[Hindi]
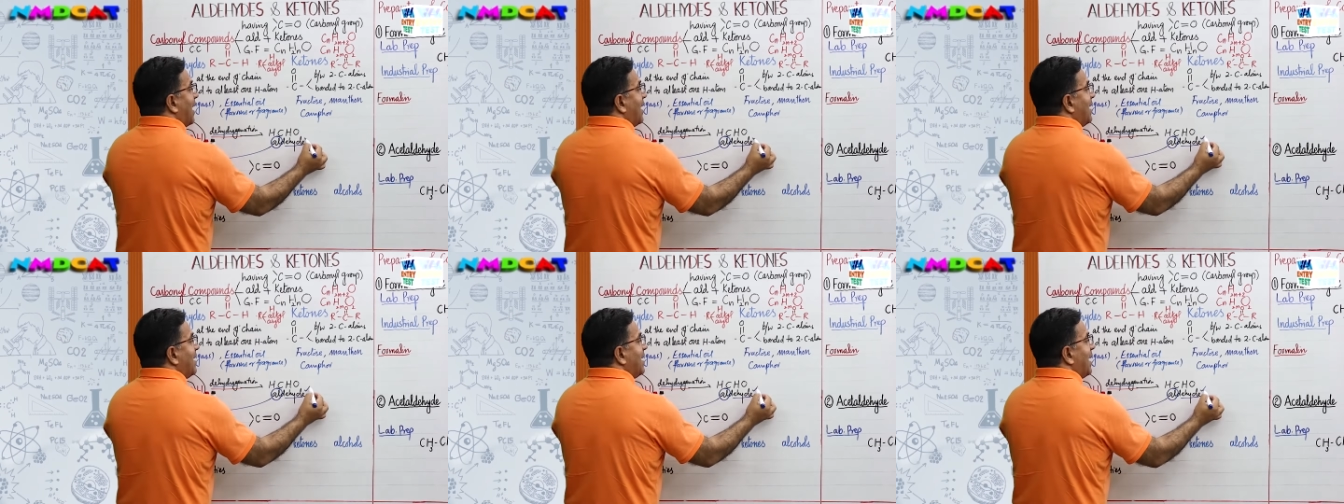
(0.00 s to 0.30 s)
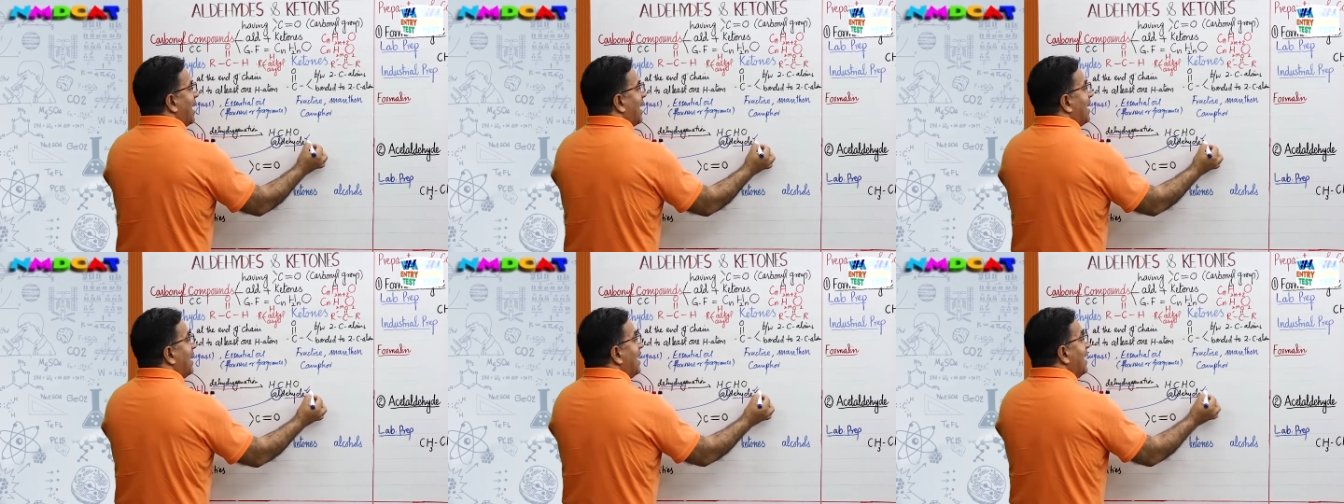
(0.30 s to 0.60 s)
है
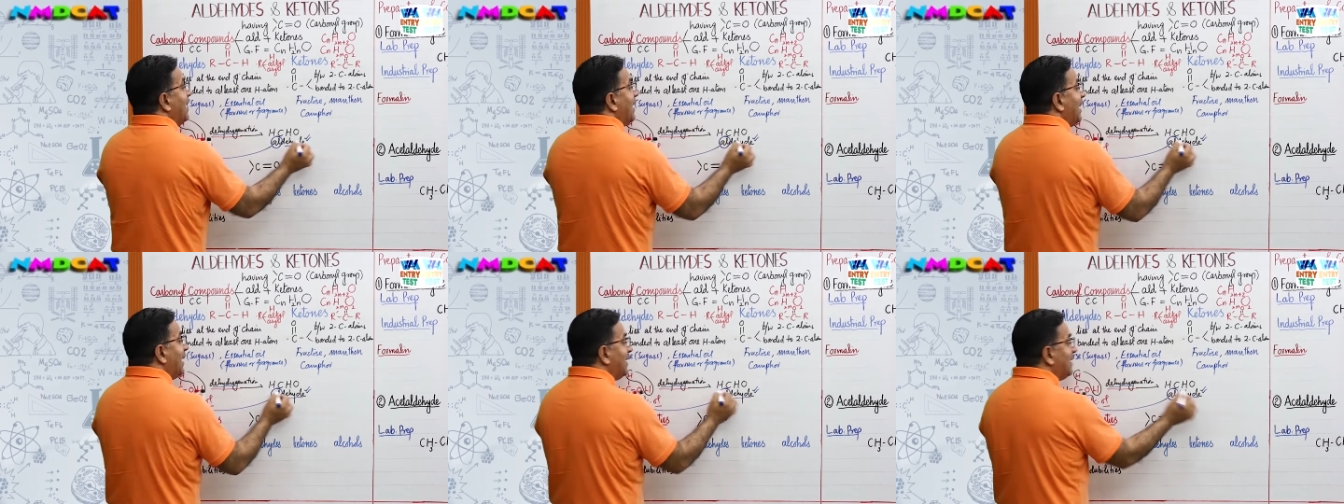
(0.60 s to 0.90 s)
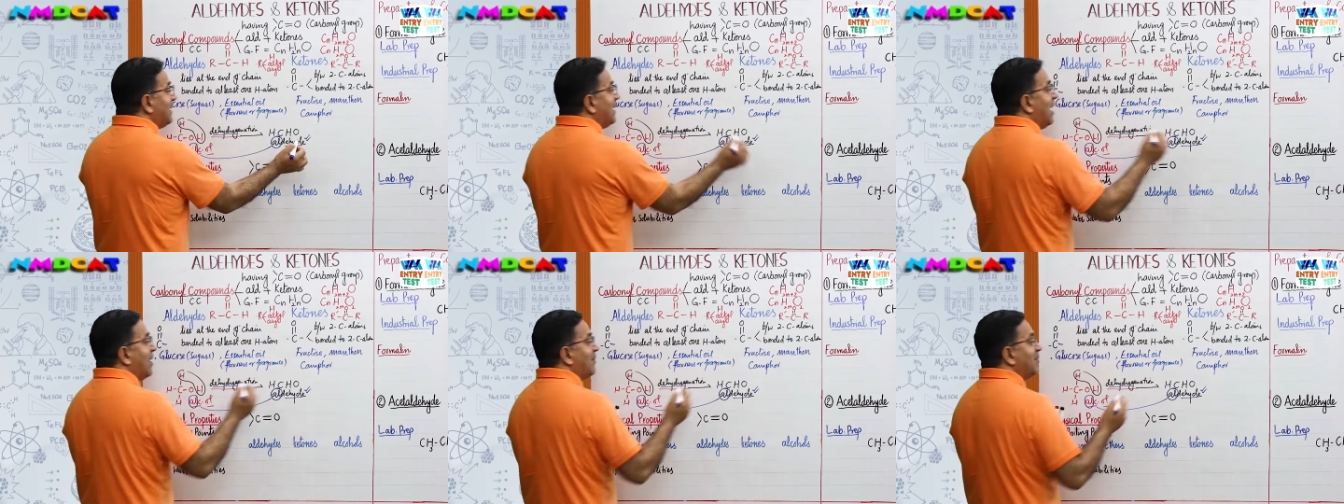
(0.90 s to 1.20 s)
एल्डिहाइड
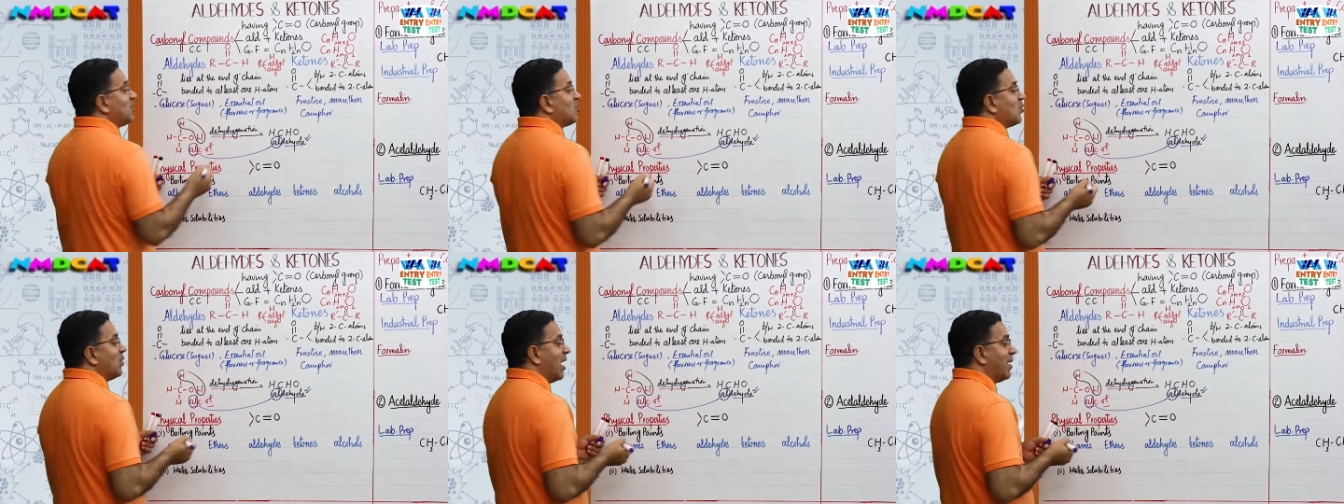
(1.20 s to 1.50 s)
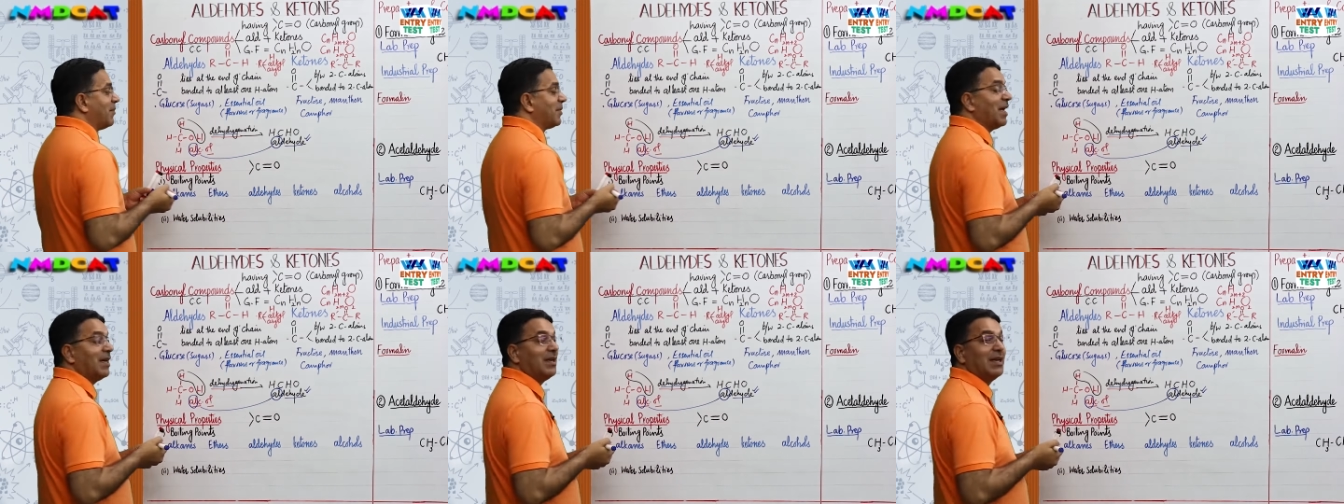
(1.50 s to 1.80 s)
इसलिए हम इसको
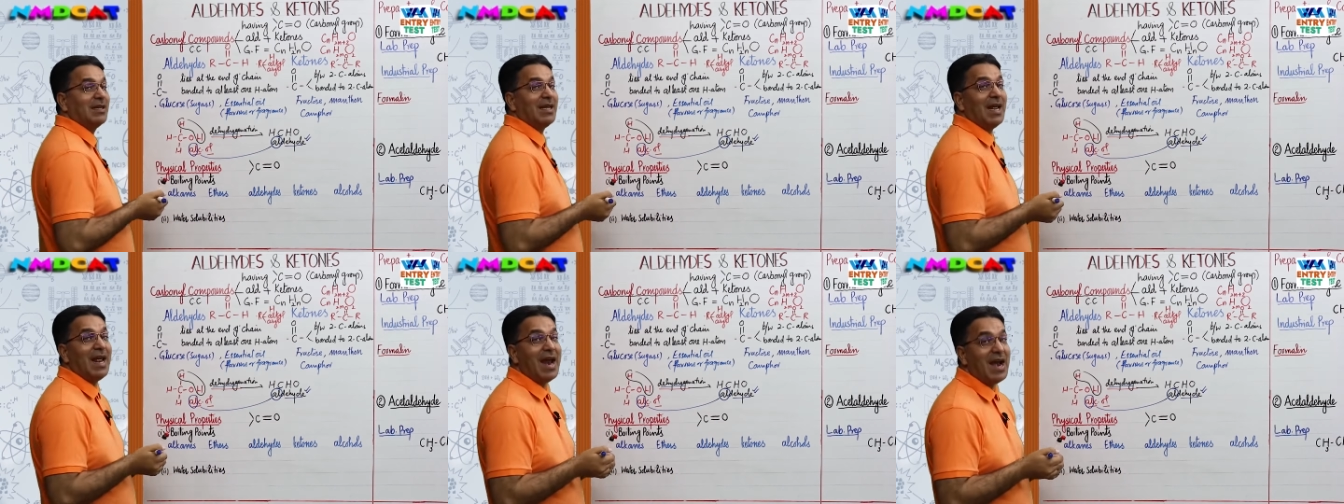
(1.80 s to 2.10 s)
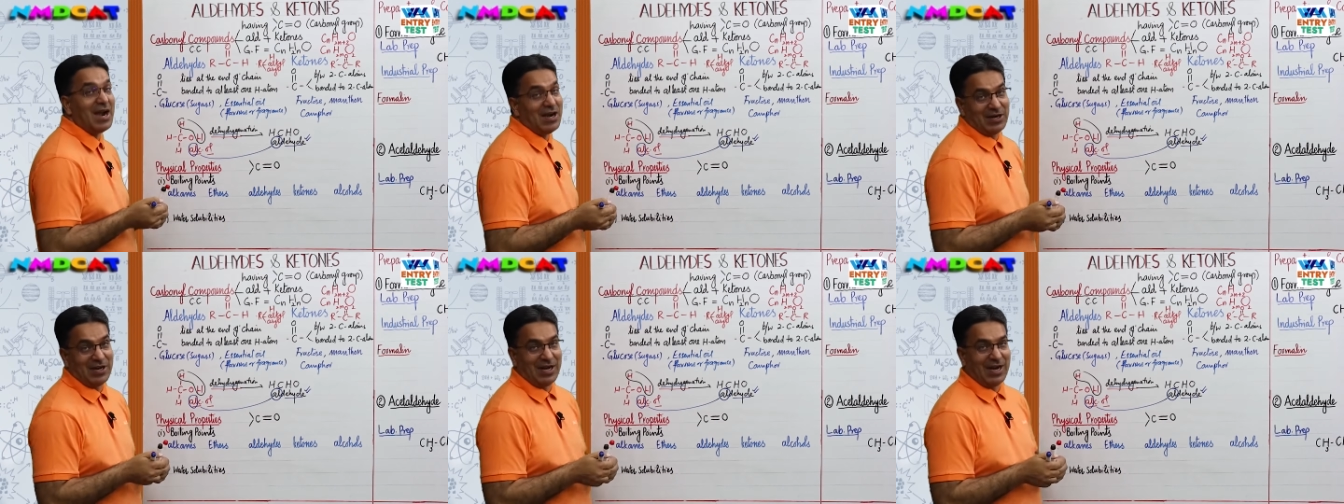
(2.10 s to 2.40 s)
नाम क्या देते हैं
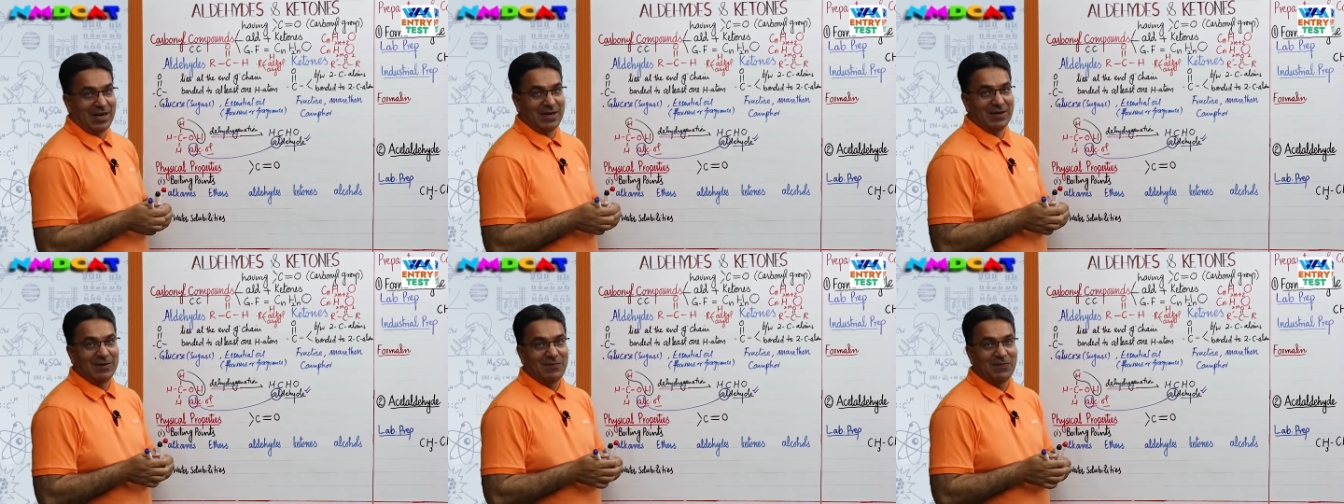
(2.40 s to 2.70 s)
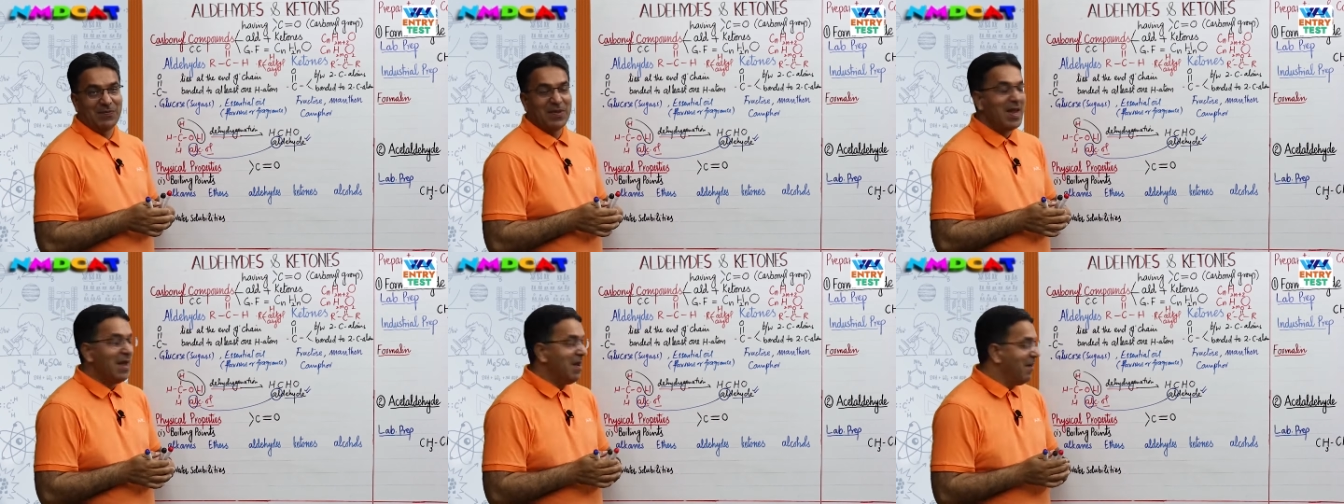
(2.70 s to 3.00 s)

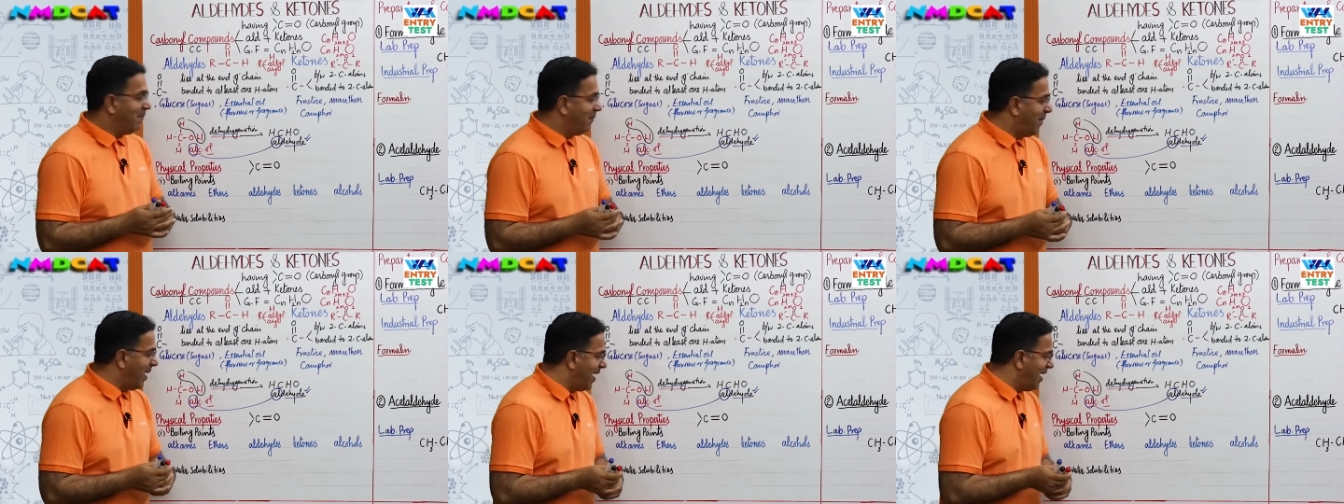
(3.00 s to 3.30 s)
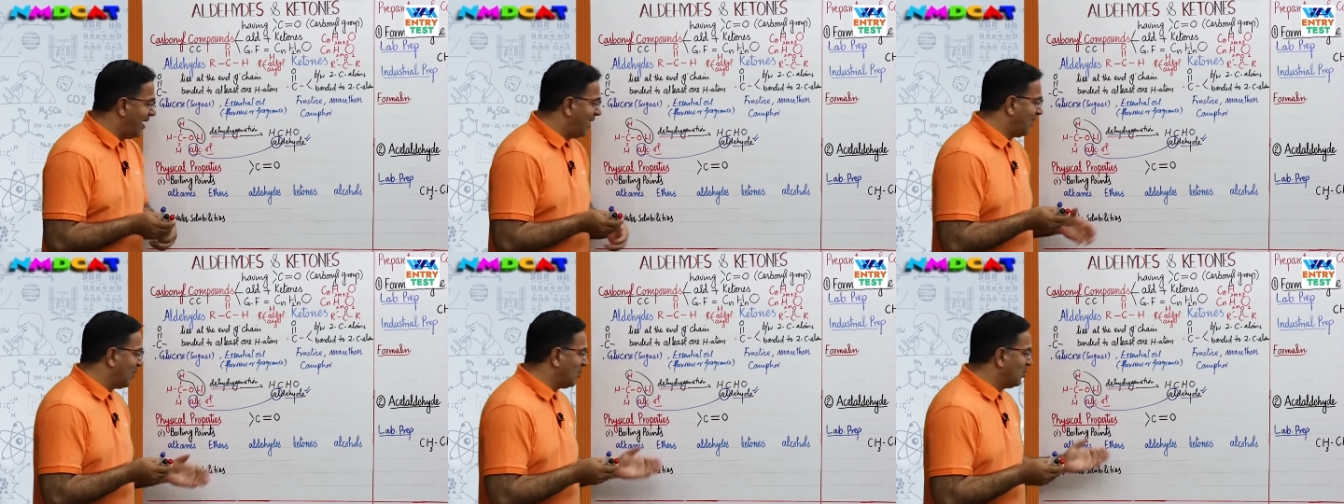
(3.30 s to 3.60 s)
एल्डिहाइड
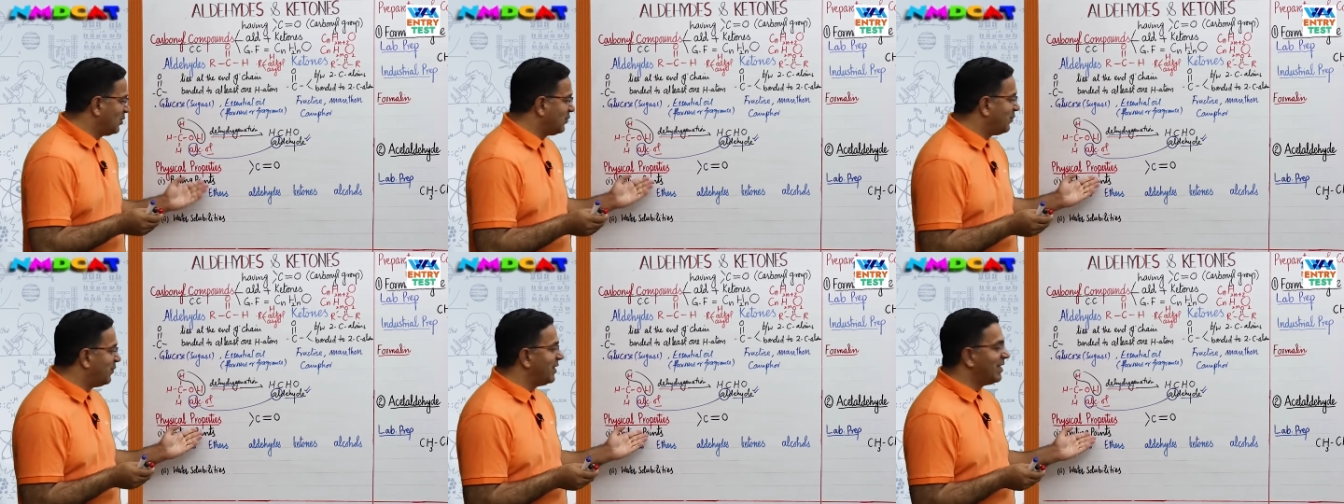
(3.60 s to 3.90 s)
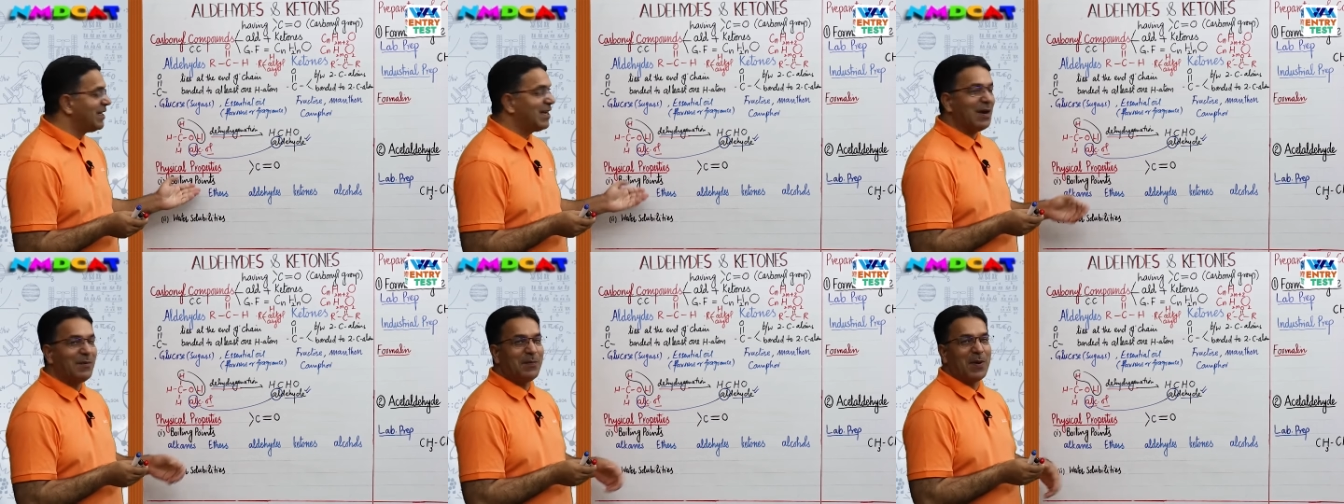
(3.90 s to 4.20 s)
मैं कुछ
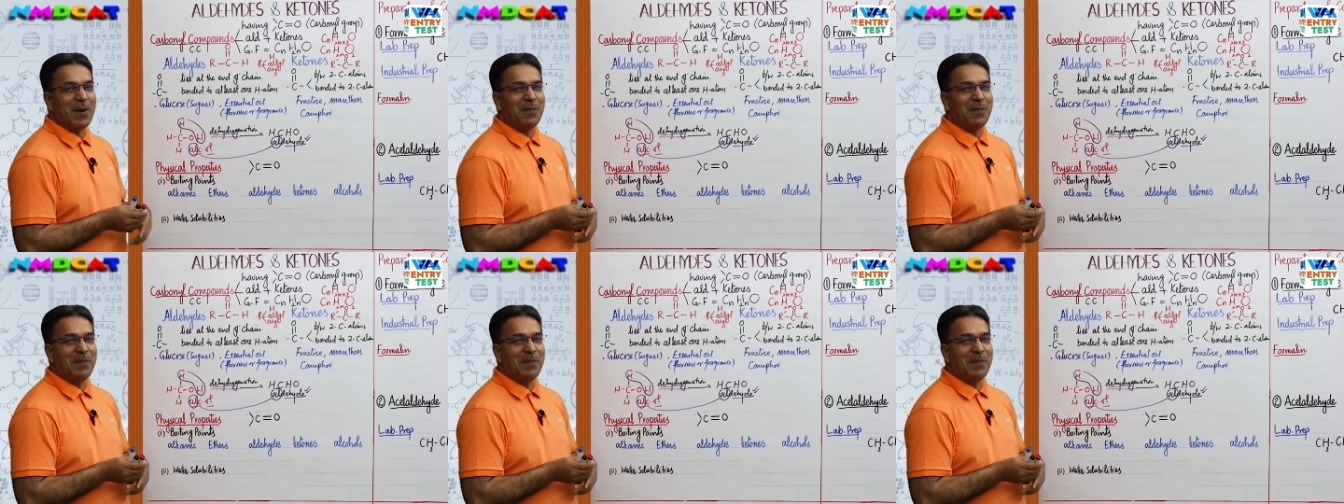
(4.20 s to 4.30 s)
फिजिकल